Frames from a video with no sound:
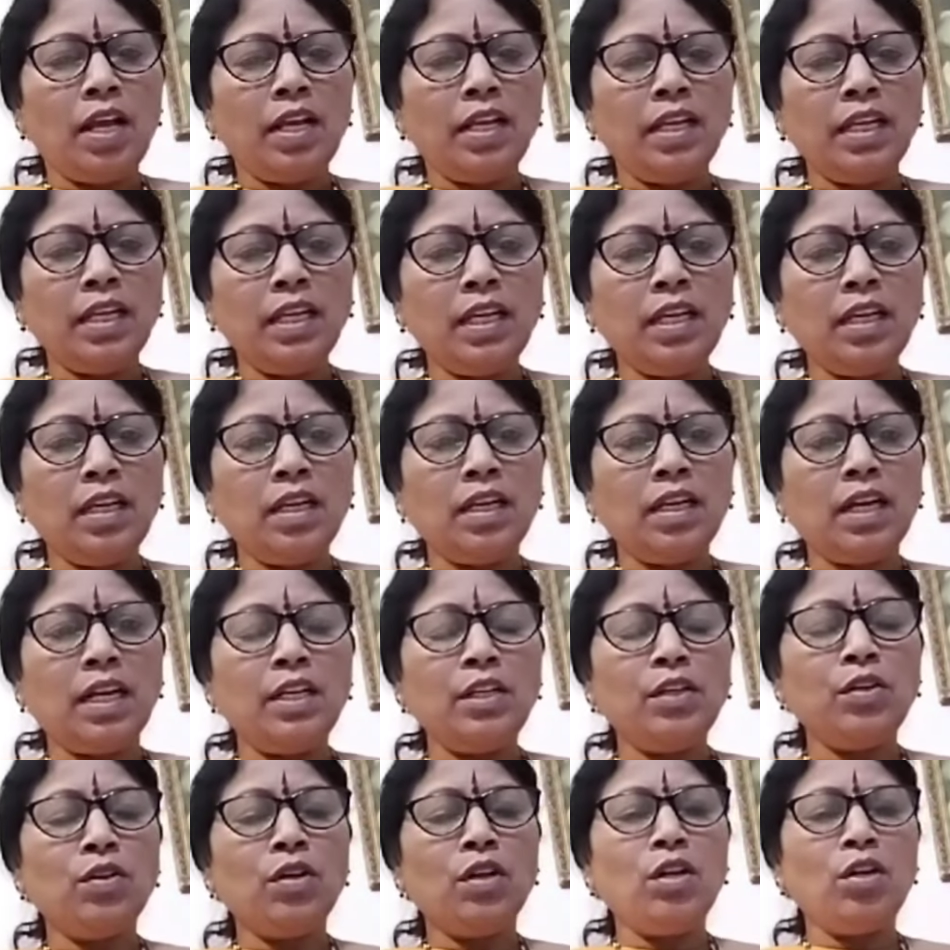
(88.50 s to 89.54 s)
ఈ
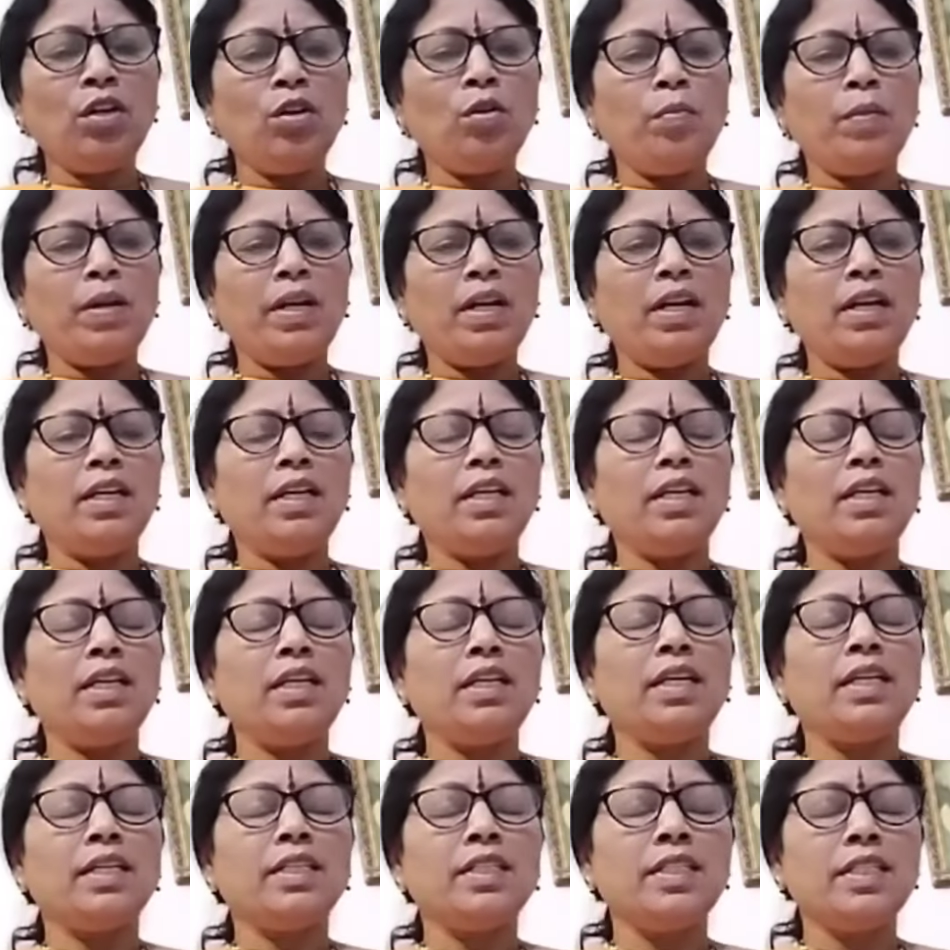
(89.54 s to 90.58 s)
కలియుగంలో మనల్ని
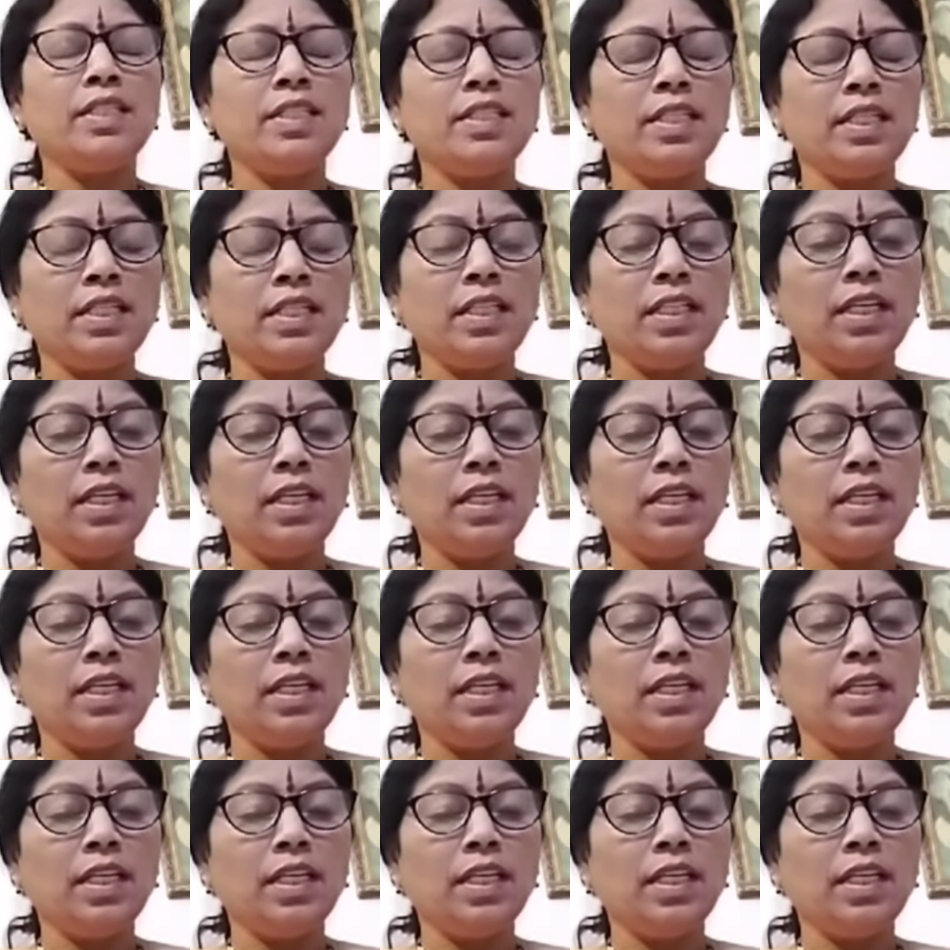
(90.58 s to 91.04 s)
రక్షించేది